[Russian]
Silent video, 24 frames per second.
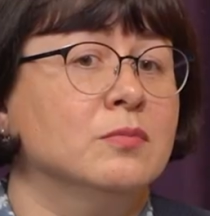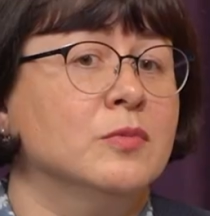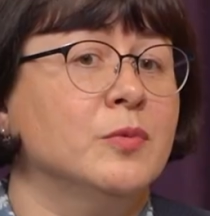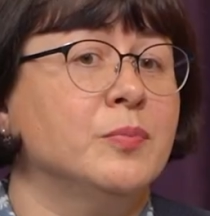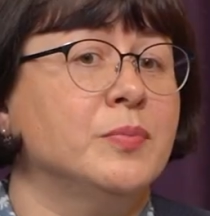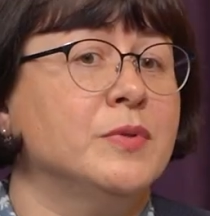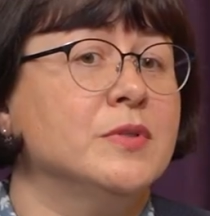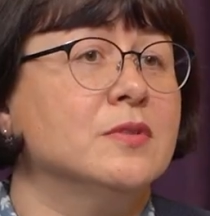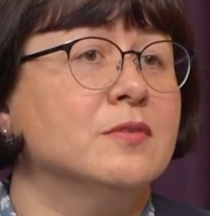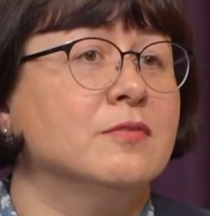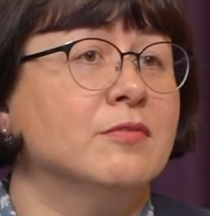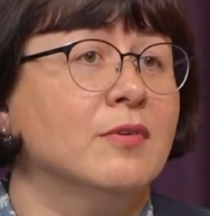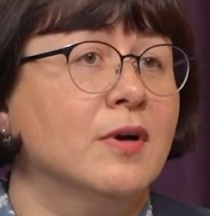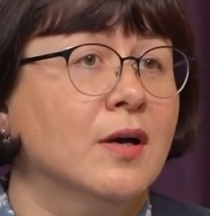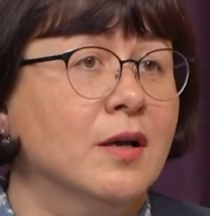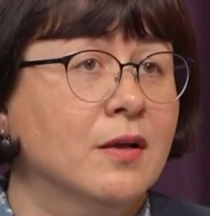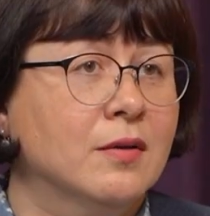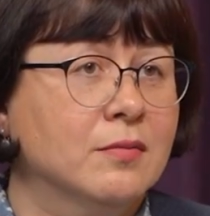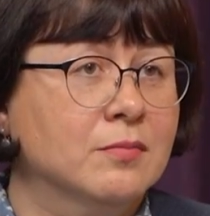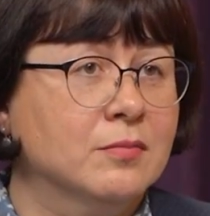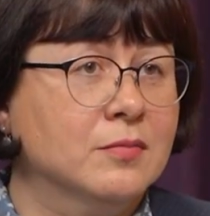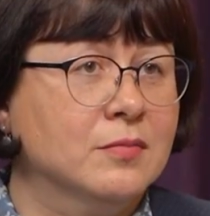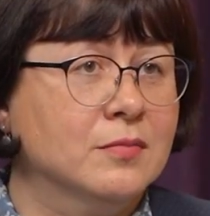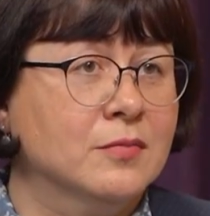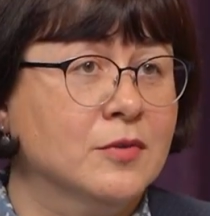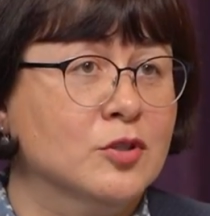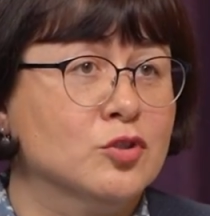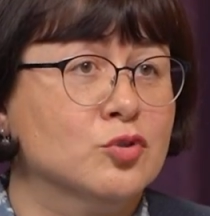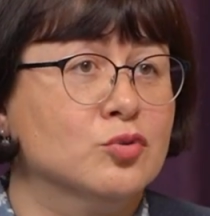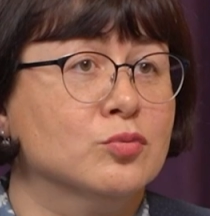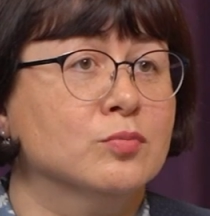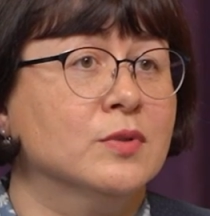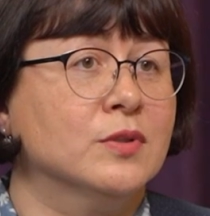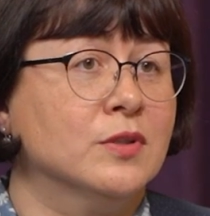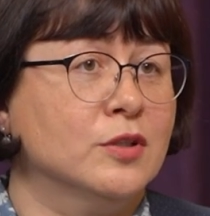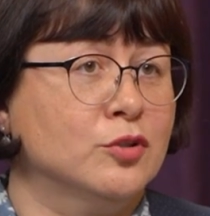мы призываем
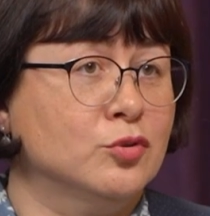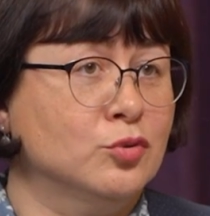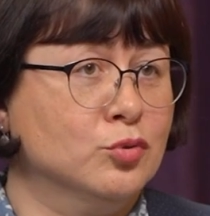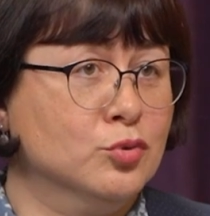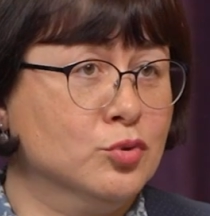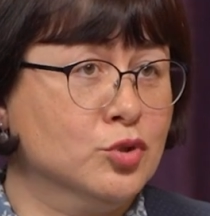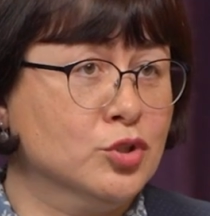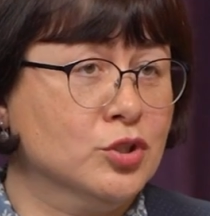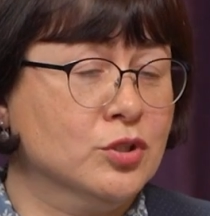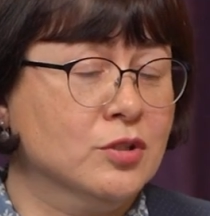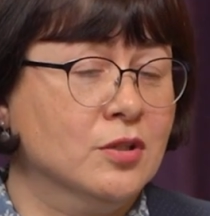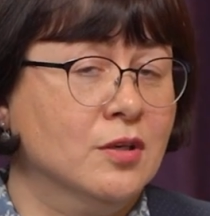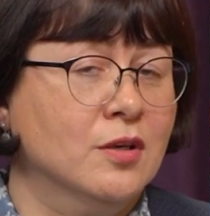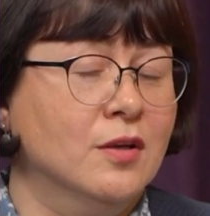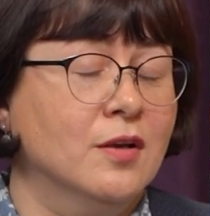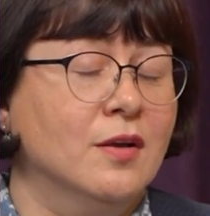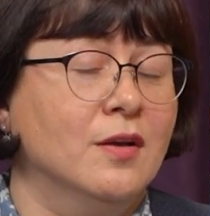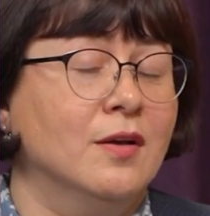нашу молодежь